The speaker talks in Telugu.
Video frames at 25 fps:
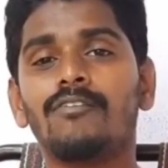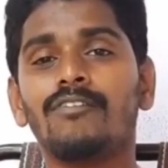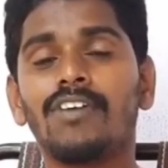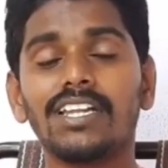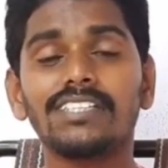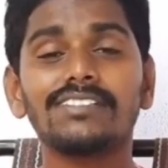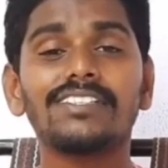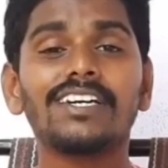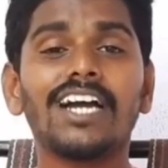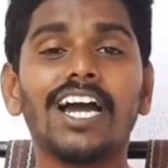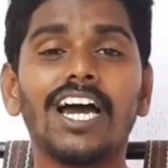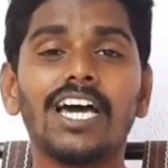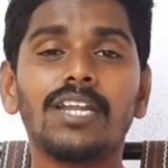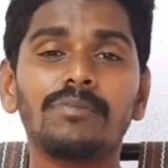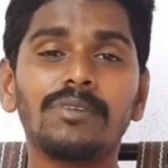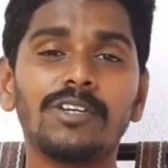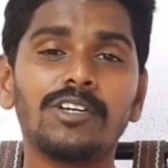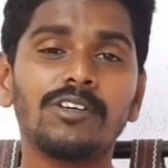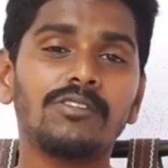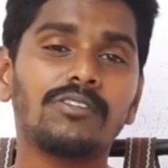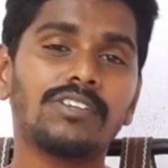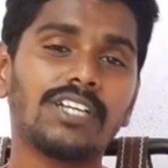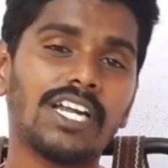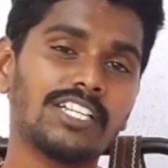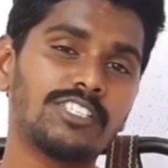వలస
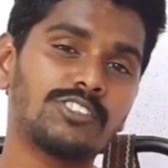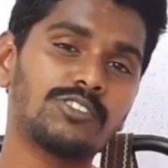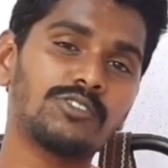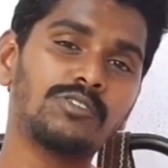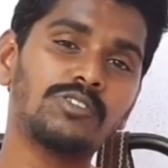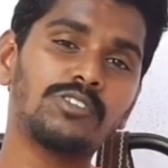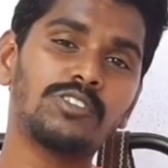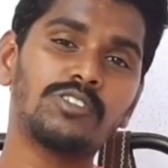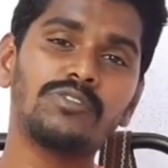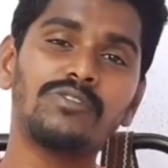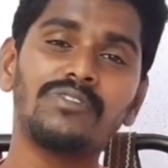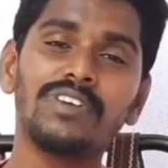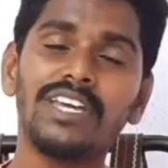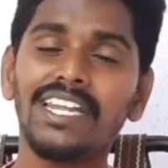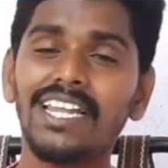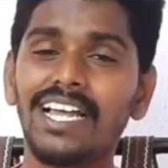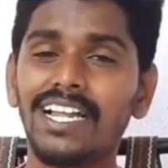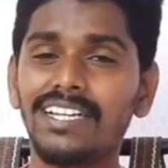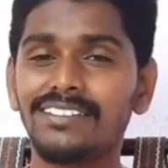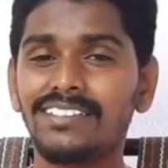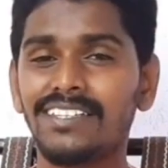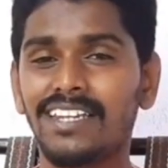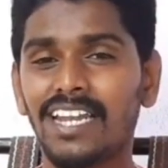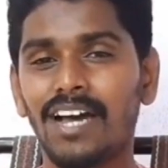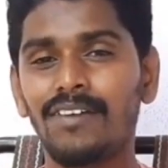కార్మికులు నడుచుకుంటూ
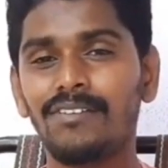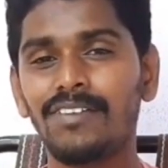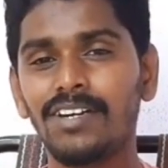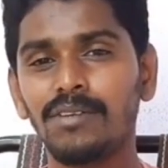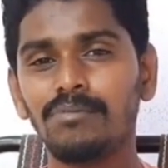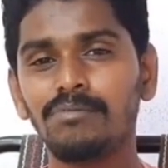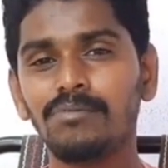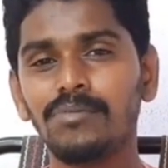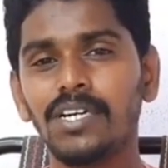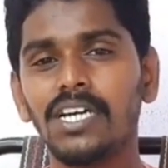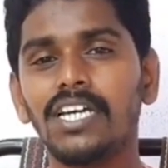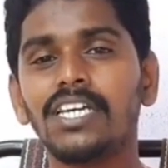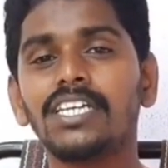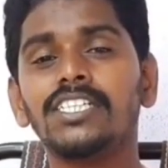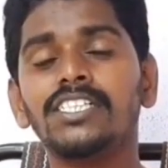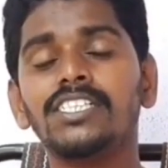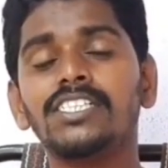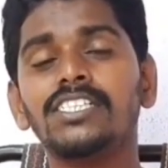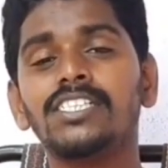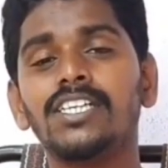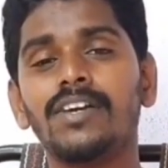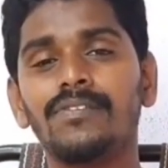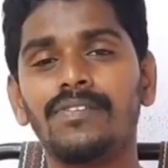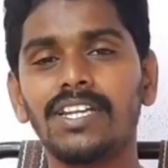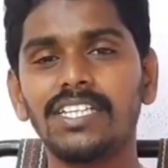వెళ్లాల్సి రావడం
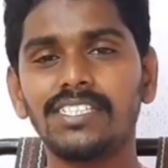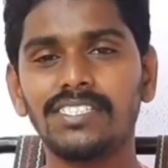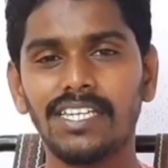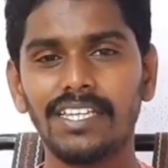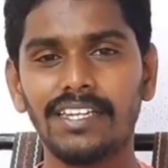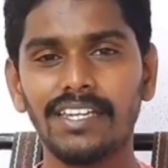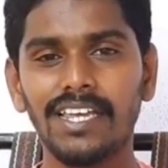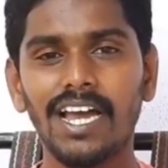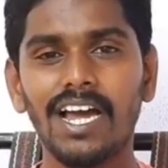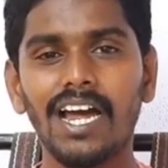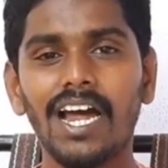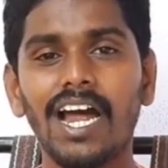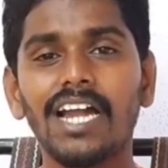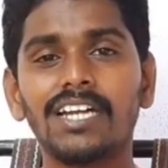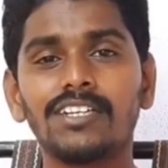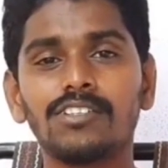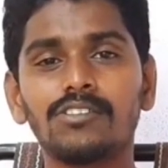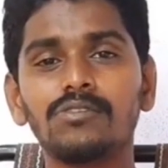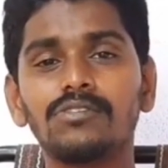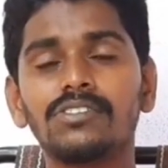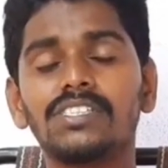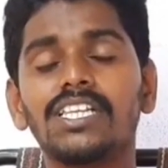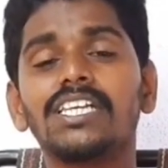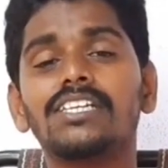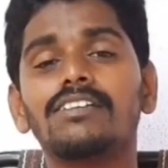ఎవరి చర్య
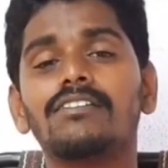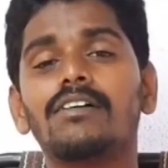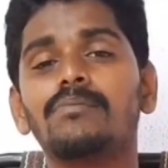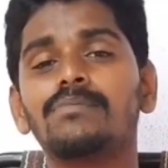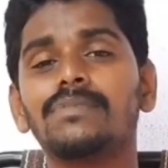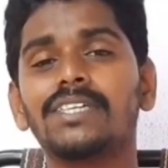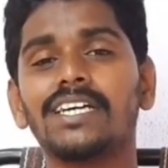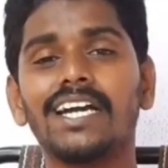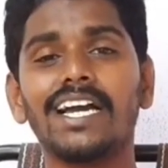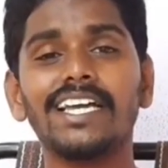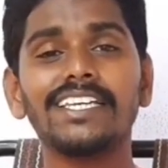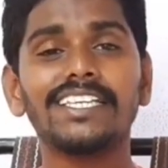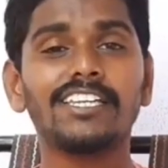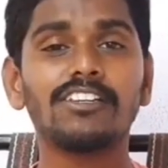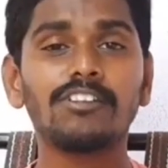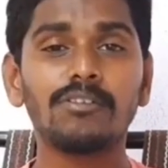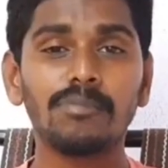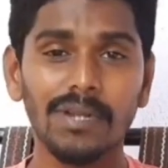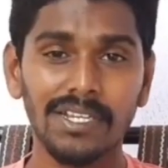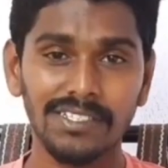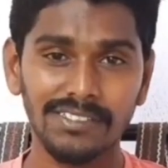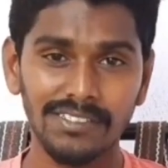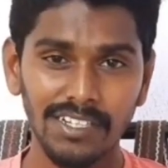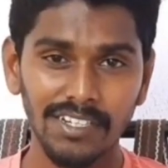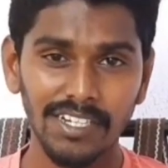అంటూ దేశవ్యాప్తంగా ఎన్నో
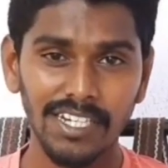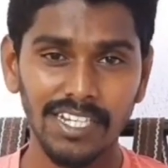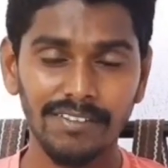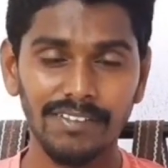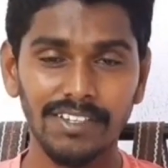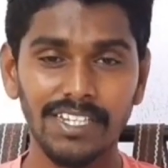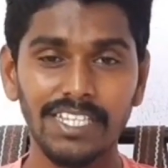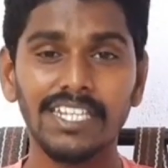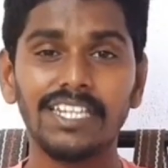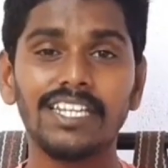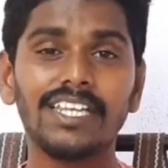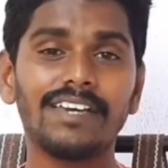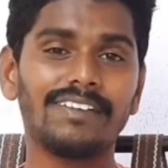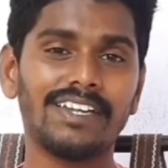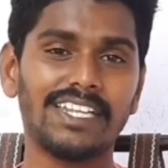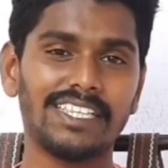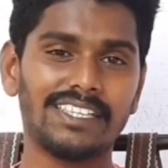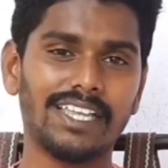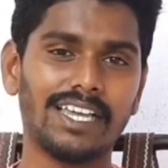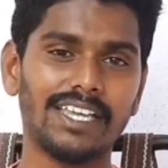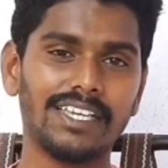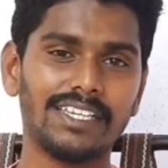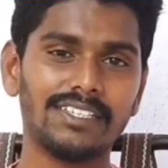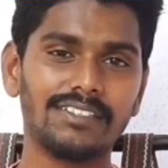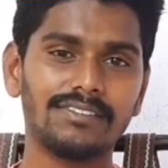ప్రశ్నలు లేవ
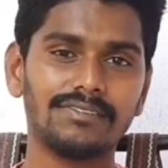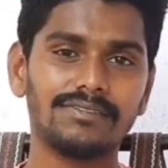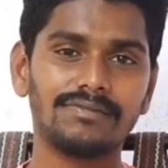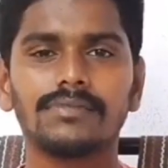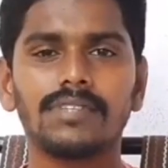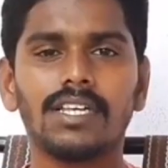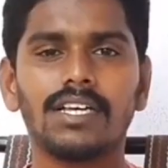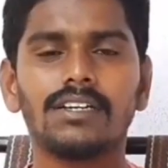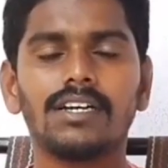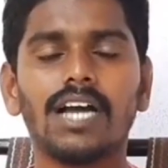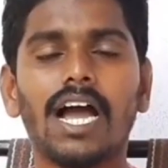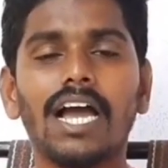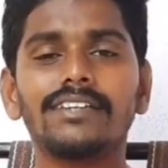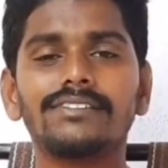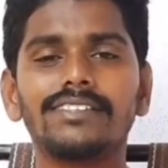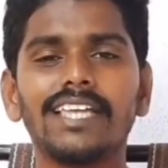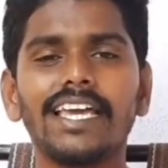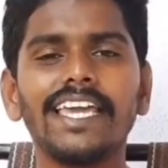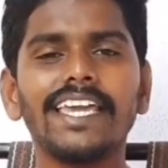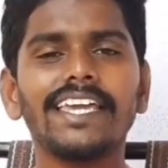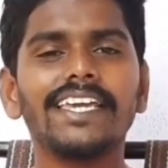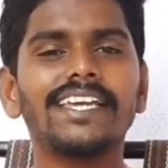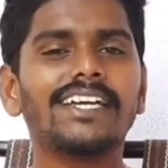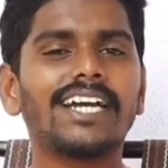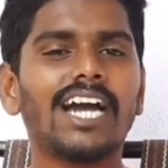లేవలెత్తాయి అయితే
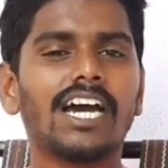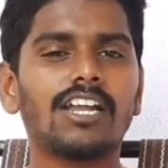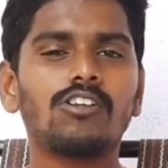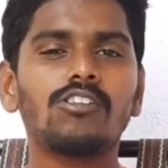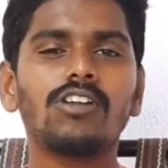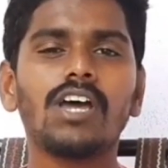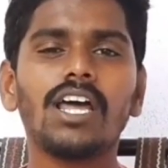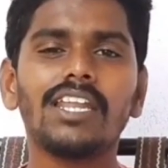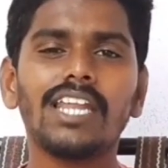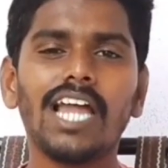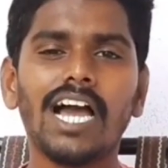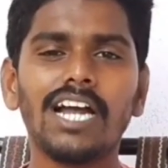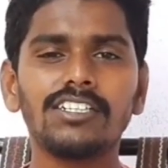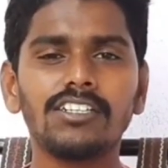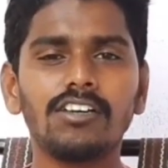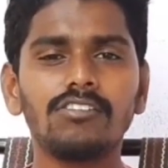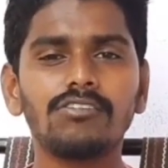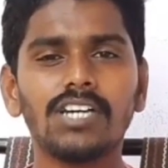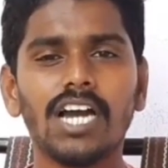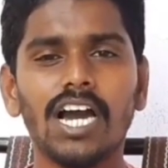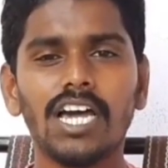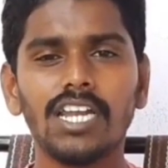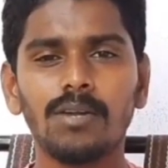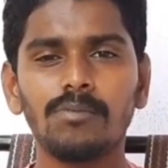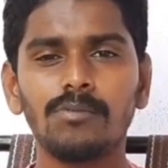ఈ కరోనా
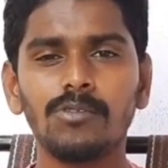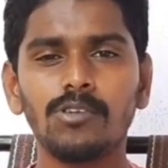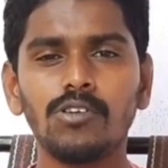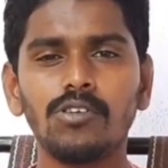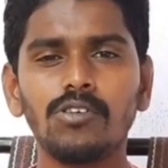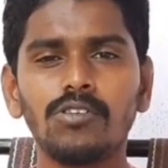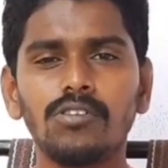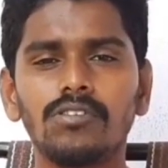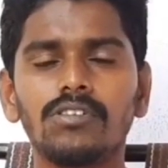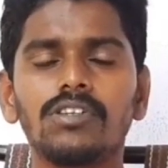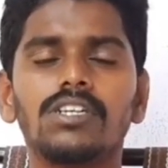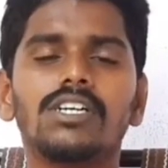లాక్డౌన్ కాలంలో